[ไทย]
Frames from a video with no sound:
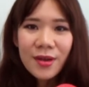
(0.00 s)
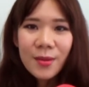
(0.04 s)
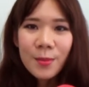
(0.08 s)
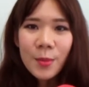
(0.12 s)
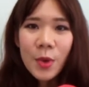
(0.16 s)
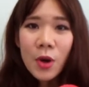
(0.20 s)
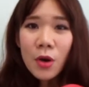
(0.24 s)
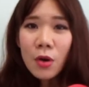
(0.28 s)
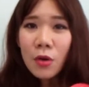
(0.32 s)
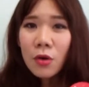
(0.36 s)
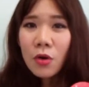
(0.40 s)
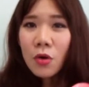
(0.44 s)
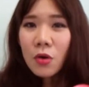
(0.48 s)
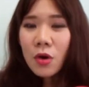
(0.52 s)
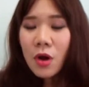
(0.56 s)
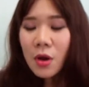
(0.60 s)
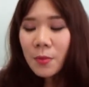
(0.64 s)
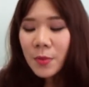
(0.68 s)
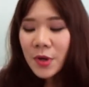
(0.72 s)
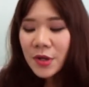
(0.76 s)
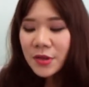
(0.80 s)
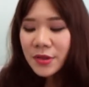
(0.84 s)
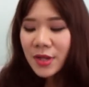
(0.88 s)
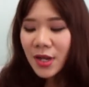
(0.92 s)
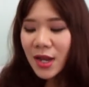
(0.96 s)
พอเราลงรอง
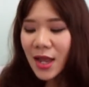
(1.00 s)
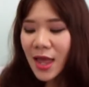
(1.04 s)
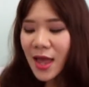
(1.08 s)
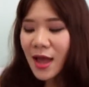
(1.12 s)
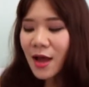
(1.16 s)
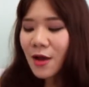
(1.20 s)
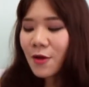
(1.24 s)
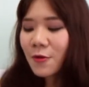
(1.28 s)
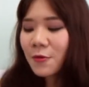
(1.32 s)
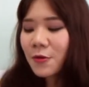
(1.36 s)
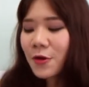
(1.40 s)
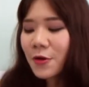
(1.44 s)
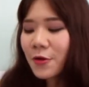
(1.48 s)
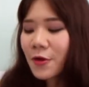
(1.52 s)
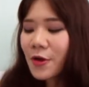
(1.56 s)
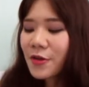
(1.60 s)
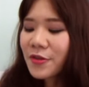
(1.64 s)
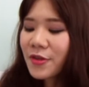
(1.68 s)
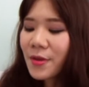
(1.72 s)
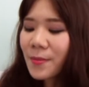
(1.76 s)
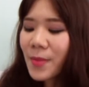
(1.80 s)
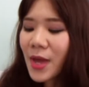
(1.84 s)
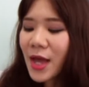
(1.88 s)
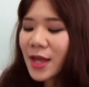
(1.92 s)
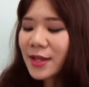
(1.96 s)
พื้นเสร็จแล้วเราก็
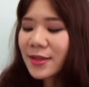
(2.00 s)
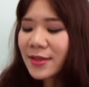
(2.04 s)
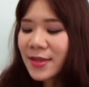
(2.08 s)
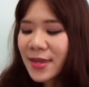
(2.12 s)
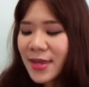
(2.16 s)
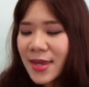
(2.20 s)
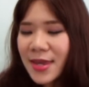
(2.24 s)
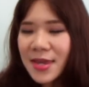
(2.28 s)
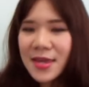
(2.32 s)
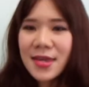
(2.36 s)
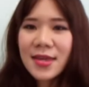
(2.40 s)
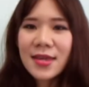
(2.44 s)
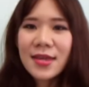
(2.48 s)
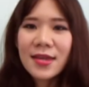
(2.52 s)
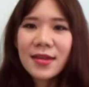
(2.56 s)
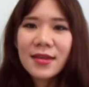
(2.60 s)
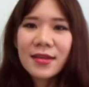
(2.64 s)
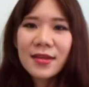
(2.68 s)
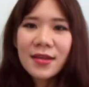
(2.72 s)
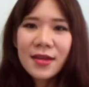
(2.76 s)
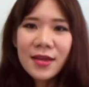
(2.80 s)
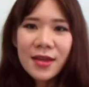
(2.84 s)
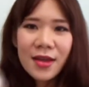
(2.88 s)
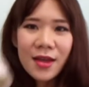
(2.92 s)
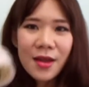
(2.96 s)
จะมาที่
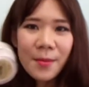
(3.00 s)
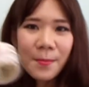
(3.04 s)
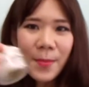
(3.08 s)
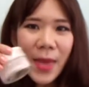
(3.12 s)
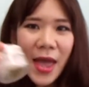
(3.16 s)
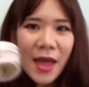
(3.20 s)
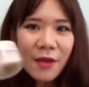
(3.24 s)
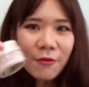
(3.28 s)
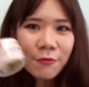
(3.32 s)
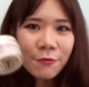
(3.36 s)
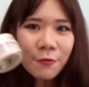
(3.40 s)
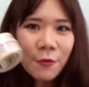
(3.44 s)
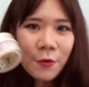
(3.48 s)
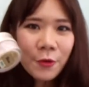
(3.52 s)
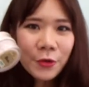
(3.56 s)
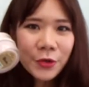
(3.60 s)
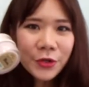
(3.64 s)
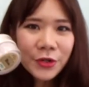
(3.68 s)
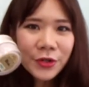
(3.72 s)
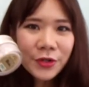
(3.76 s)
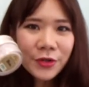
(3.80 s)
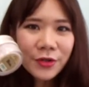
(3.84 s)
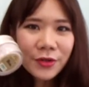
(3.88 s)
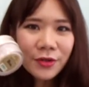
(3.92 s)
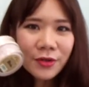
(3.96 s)
แป้งฝุ่น
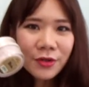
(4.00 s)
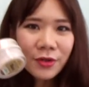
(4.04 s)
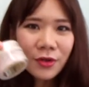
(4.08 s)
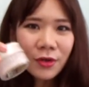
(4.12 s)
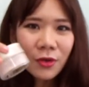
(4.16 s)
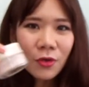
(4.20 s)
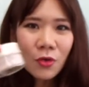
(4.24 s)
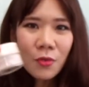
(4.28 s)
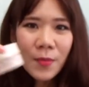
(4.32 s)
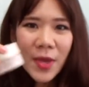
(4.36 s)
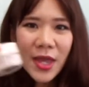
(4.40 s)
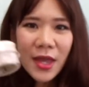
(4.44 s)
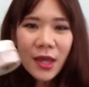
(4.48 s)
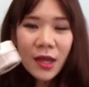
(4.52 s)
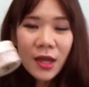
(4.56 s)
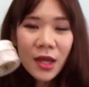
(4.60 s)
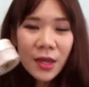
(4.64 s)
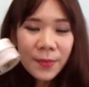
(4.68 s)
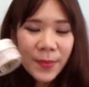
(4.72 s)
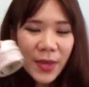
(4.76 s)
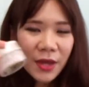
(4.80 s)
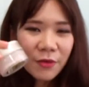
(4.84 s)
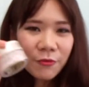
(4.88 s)
รู้ไหมเอ่ยแป้